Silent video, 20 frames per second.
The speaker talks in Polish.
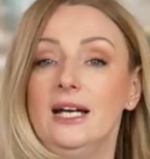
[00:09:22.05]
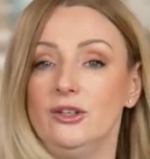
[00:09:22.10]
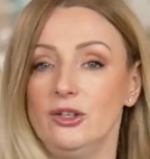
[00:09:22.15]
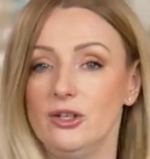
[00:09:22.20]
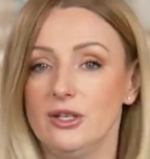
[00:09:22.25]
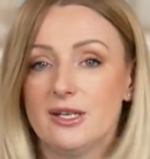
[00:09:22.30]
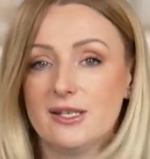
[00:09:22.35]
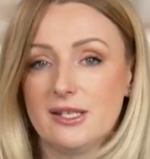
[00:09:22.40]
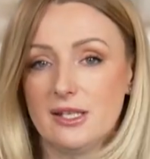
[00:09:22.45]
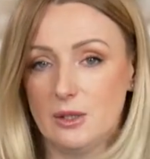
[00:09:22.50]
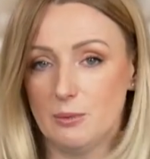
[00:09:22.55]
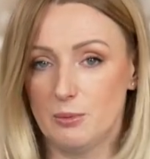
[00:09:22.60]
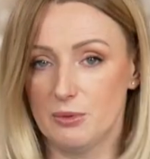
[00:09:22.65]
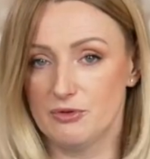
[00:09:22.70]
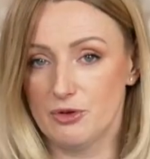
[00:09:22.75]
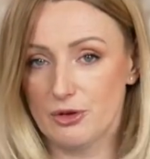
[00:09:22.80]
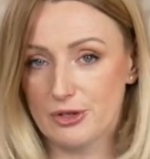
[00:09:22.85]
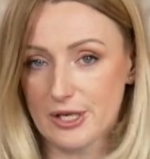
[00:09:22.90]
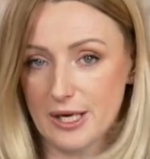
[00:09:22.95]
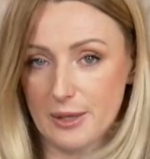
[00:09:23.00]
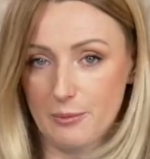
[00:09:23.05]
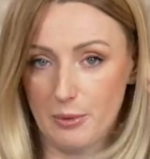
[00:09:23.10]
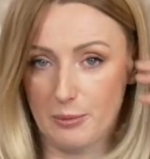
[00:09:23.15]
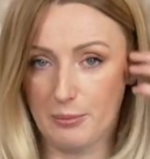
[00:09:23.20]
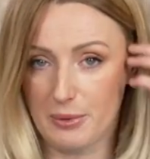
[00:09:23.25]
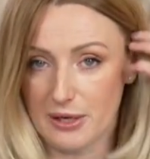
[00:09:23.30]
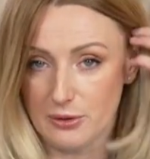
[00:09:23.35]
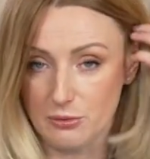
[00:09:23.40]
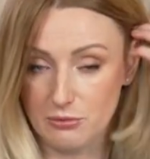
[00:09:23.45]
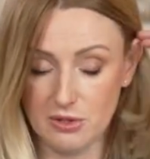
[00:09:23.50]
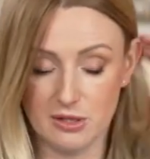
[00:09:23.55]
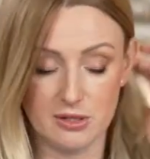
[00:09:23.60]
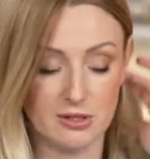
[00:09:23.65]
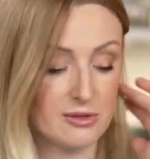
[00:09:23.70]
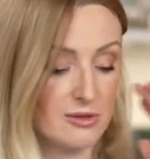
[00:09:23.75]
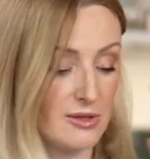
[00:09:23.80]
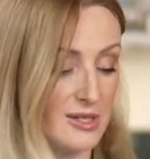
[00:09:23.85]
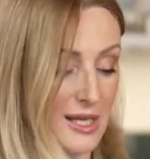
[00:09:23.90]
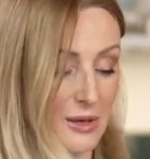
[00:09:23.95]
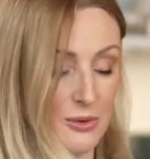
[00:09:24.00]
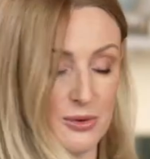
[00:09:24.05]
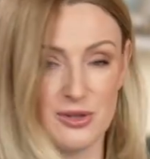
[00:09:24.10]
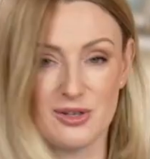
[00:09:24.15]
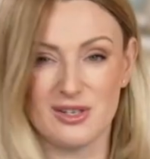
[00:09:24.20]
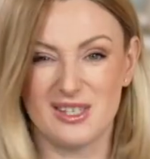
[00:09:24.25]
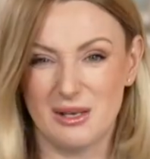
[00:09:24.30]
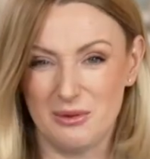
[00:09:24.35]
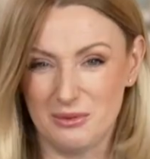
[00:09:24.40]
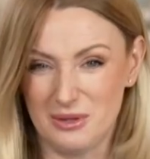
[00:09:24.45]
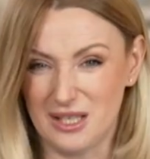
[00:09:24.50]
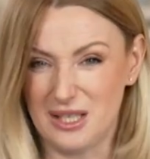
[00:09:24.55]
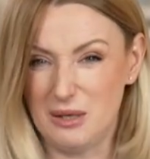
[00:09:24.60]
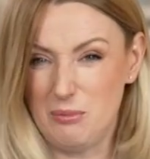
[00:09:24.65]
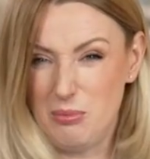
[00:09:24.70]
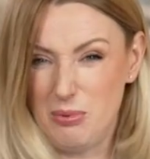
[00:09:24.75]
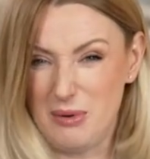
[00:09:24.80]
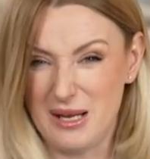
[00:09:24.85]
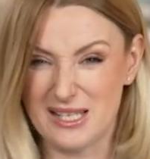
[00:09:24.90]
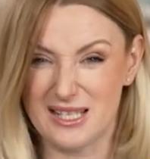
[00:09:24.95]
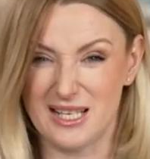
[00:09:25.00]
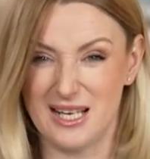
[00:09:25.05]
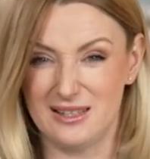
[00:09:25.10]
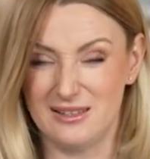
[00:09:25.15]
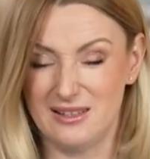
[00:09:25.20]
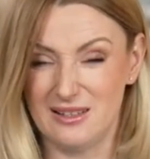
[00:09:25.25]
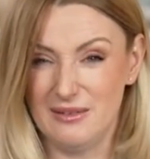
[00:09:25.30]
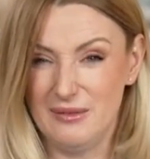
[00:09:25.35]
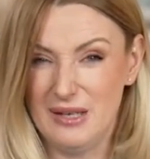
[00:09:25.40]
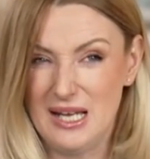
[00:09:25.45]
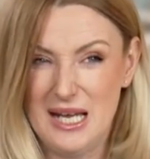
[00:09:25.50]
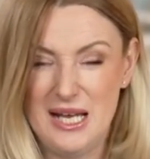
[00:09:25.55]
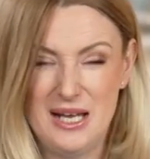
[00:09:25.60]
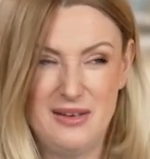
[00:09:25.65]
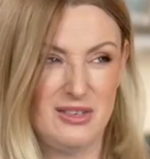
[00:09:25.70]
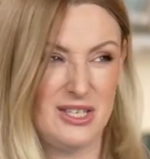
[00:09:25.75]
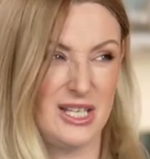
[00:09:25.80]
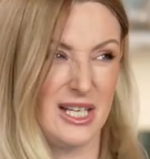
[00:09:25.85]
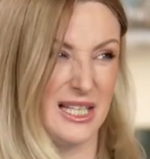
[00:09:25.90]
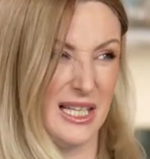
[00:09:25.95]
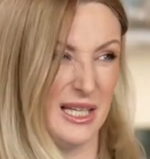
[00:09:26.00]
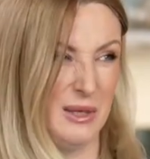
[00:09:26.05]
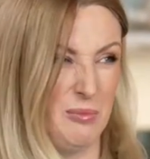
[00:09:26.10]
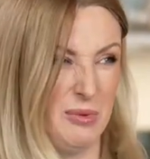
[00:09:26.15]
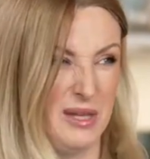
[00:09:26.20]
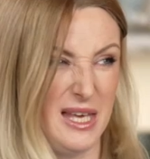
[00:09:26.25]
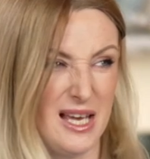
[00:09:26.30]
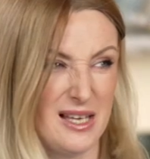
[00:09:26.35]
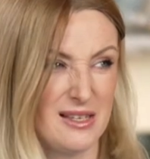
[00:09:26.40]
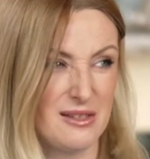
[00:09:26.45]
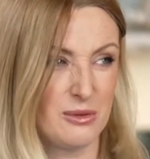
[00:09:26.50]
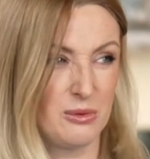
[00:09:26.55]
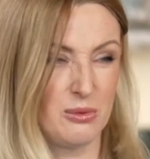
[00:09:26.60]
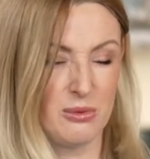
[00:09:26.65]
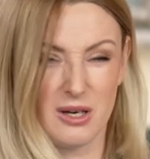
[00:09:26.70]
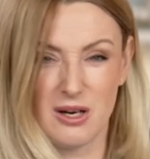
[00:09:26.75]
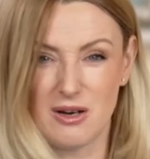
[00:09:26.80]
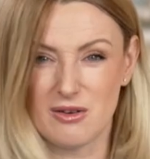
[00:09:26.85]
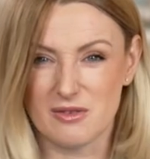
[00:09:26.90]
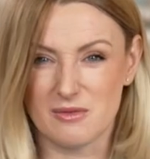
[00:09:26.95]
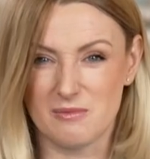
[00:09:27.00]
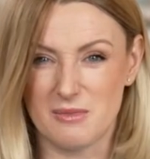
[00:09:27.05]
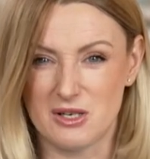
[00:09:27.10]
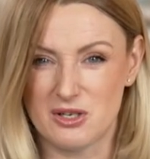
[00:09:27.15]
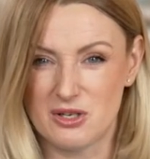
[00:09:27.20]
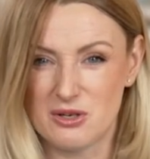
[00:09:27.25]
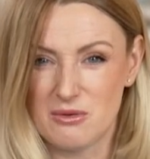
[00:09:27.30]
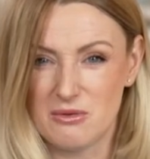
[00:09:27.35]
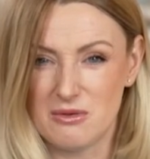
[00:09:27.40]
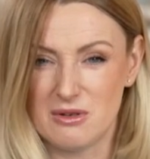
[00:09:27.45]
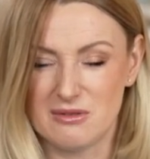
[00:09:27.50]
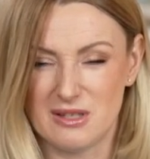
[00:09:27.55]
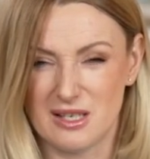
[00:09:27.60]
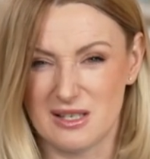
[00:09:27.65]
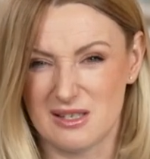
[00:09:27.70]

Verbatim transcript: No i niestety po włoskach, po praniu nic nie zostało, został taki plaskaty, wiecie, jak taki pies, który go zmęczyło,